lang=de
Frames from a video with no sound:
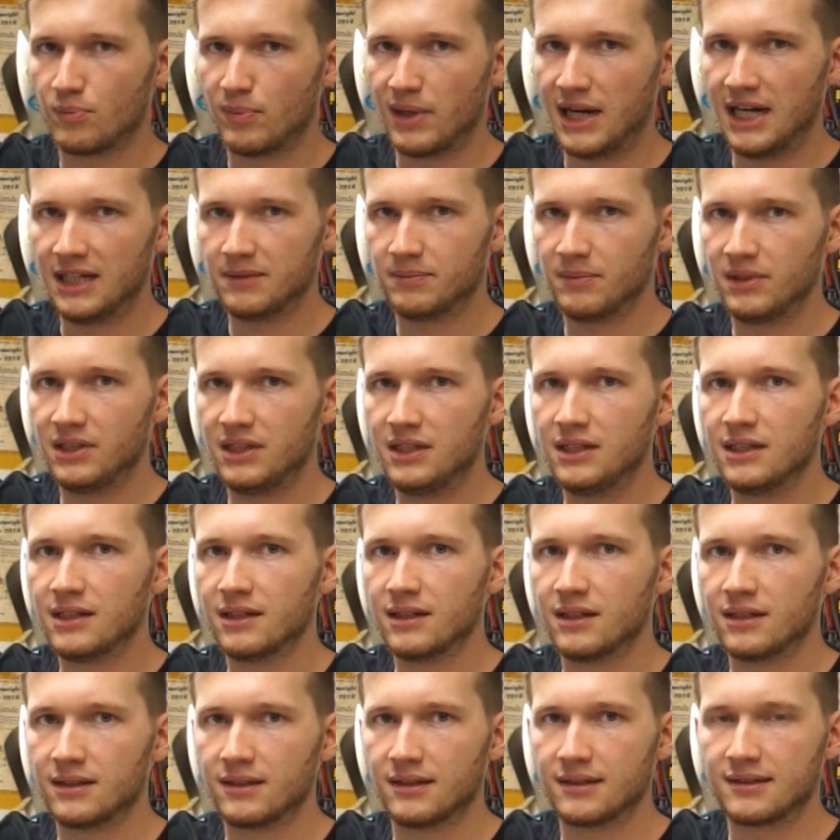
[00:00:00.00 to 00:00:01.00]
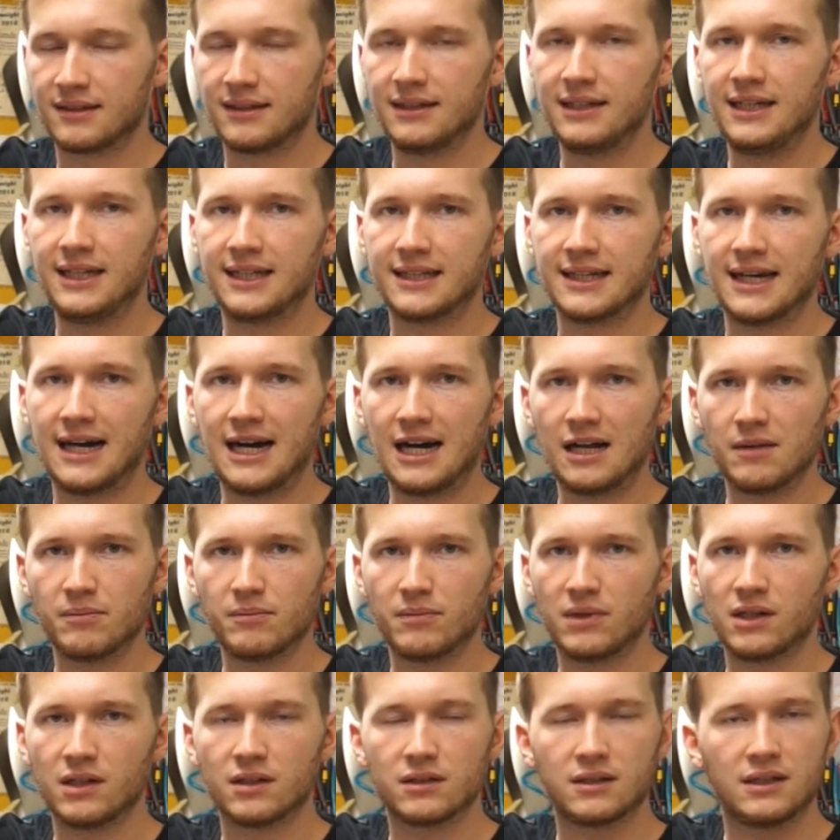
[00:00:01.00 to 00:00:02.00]
Sobald man hier das Licht
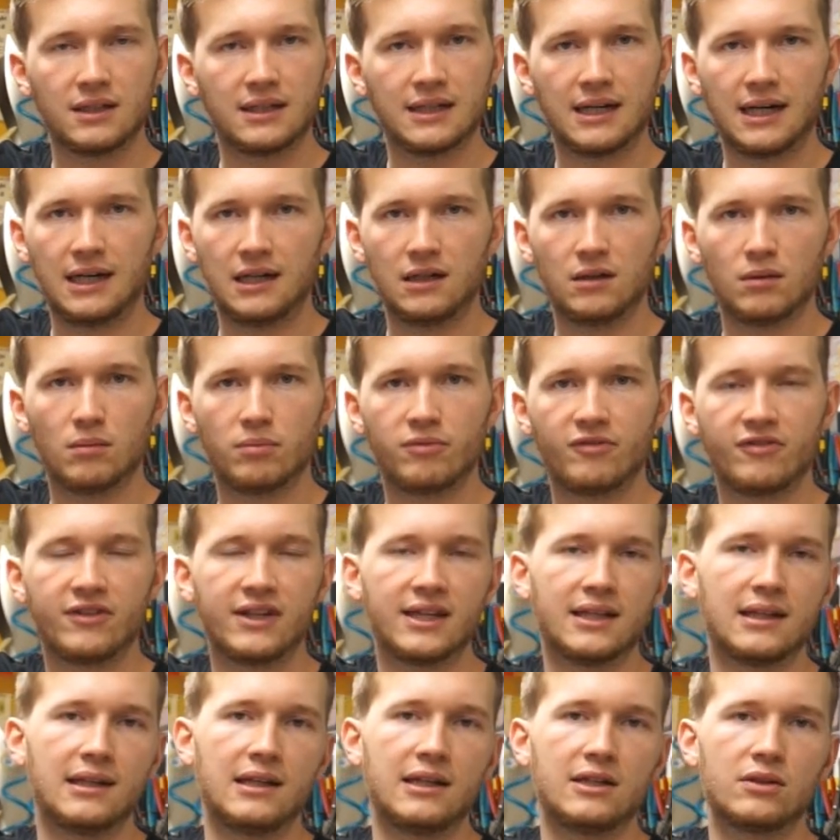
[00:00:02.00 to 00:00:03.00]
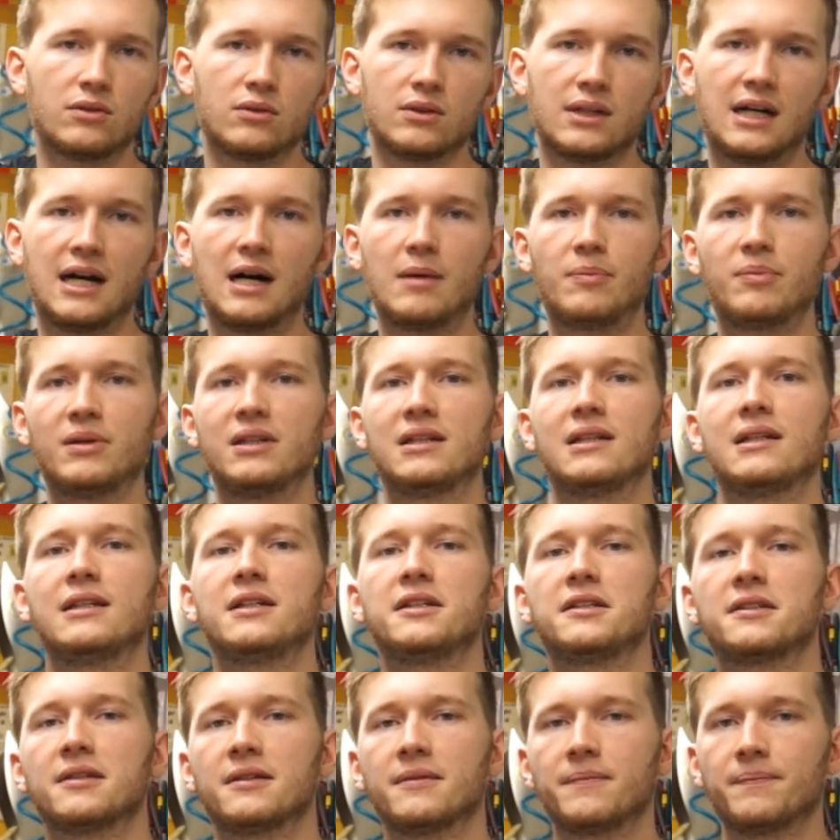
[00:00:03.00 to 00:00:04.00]
anmacht, egal ob Fernlicht oder
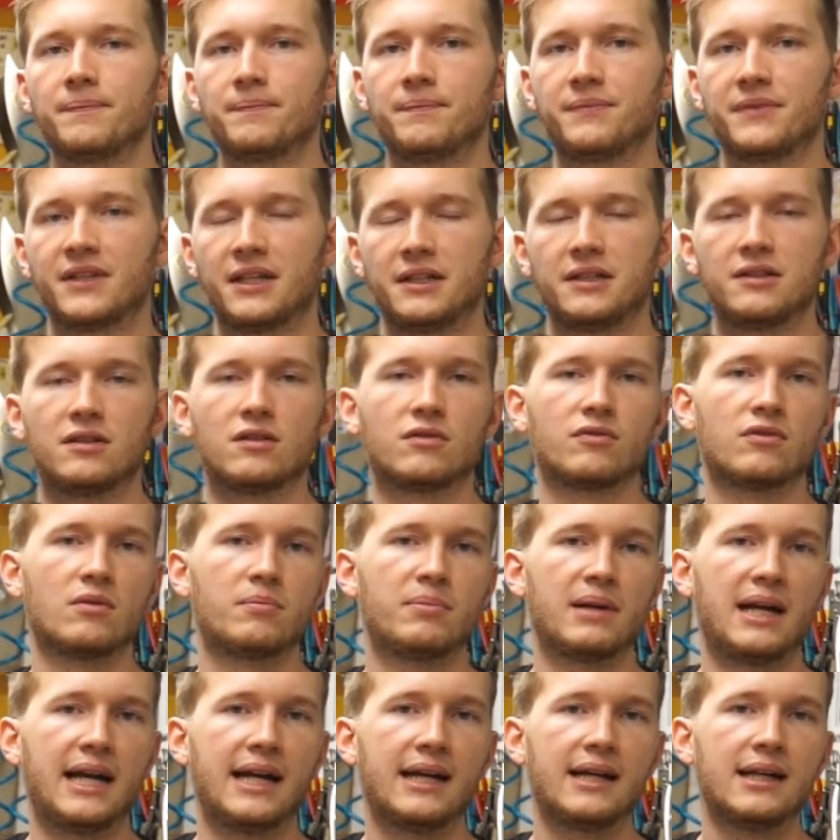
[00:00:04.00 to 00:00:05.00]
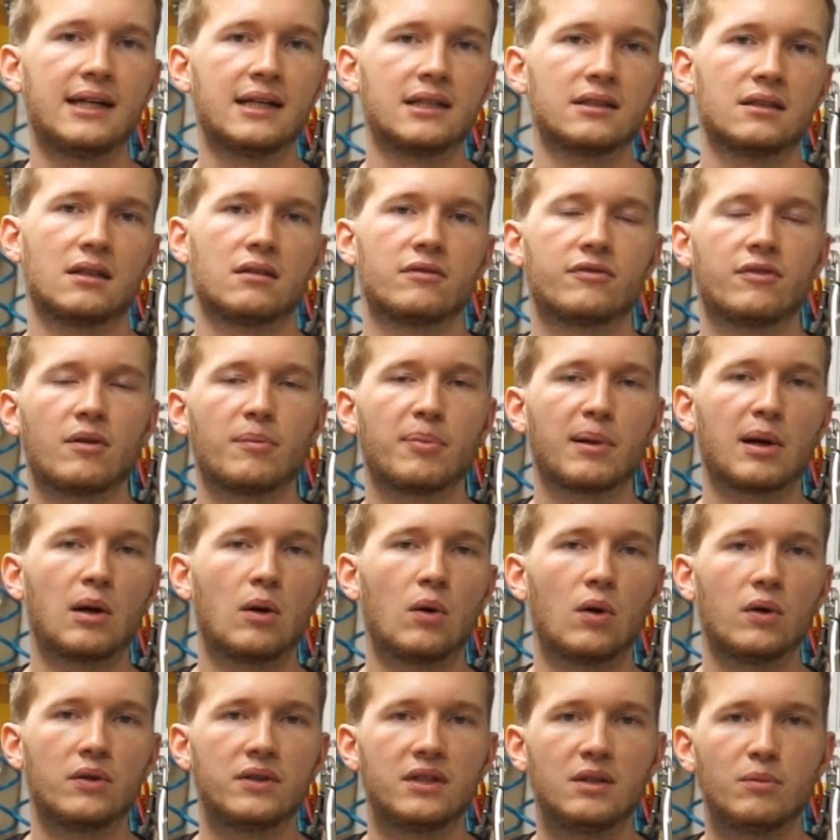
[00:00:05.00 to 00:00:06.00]
Abblendlicht, dann ist es vorbei, dann
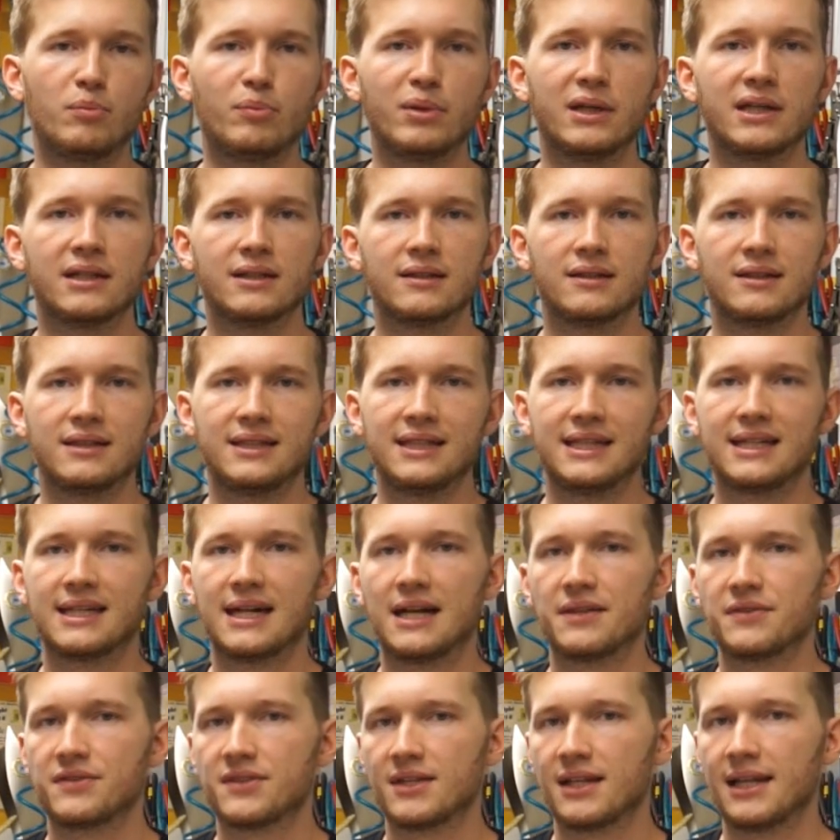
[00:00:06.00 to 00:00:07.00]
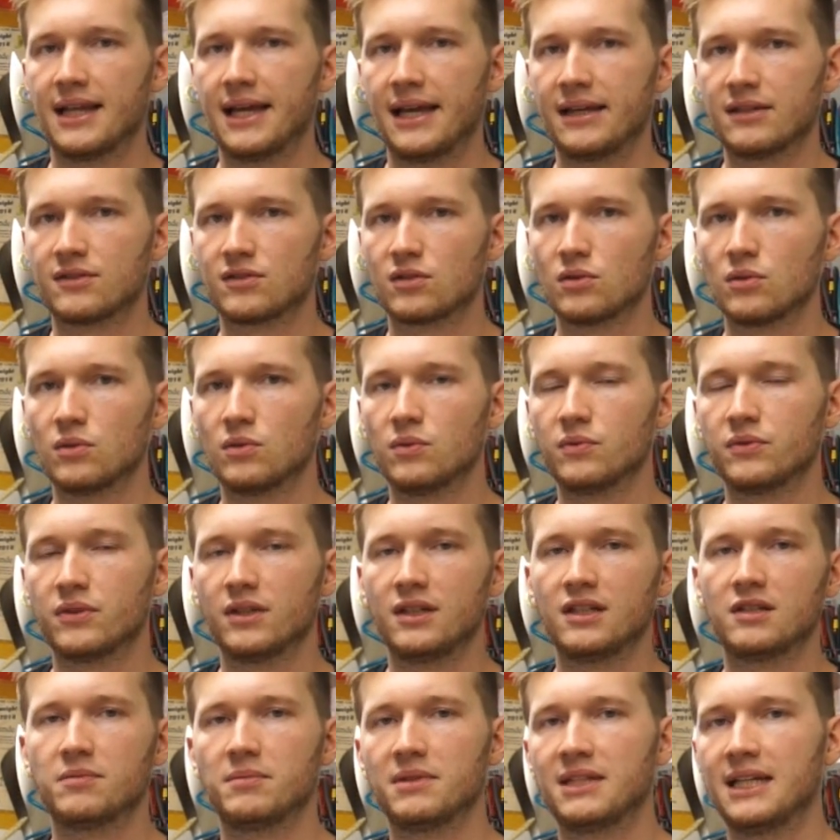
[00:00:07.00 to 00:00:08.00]
verbrauchen die Birnen die ganze Leistung
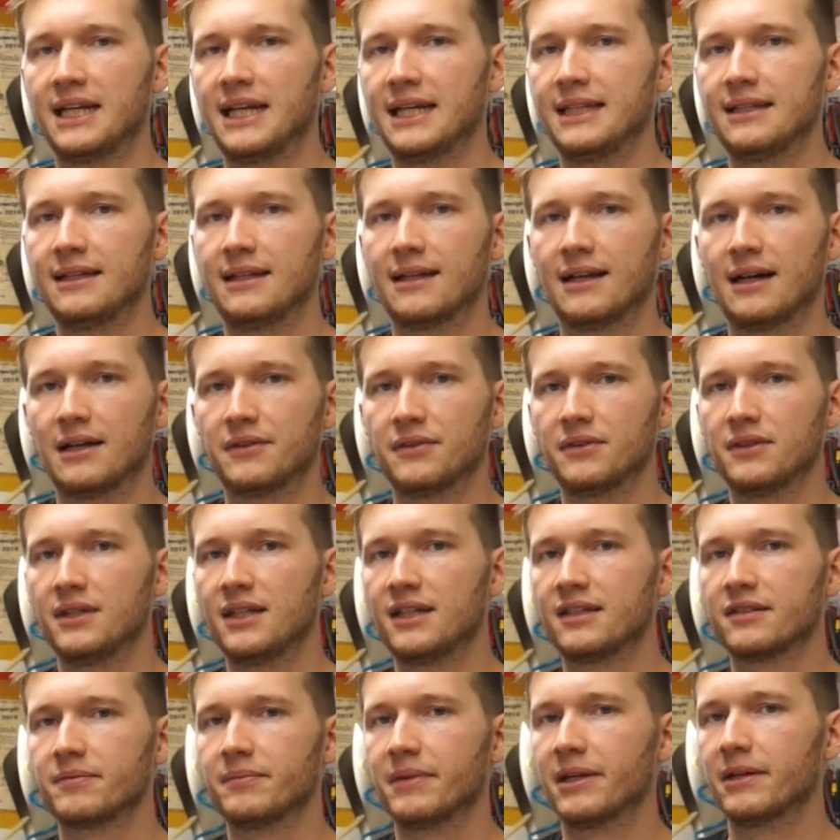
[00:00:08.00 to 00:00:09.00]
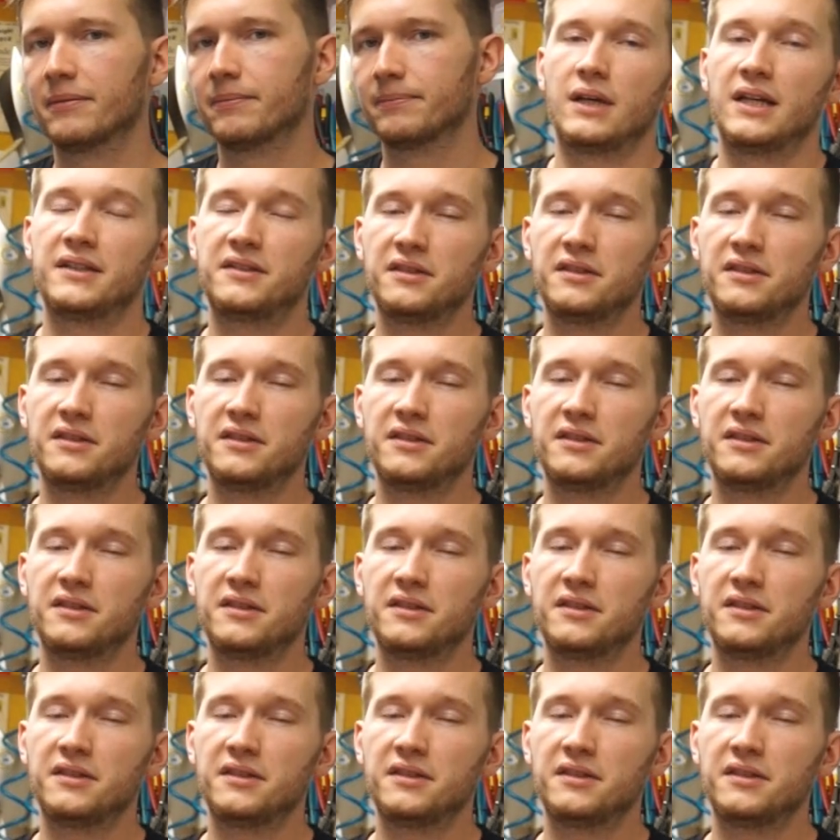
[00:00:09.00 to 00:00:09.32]
und dann ist mit Handyladen nichts mehr.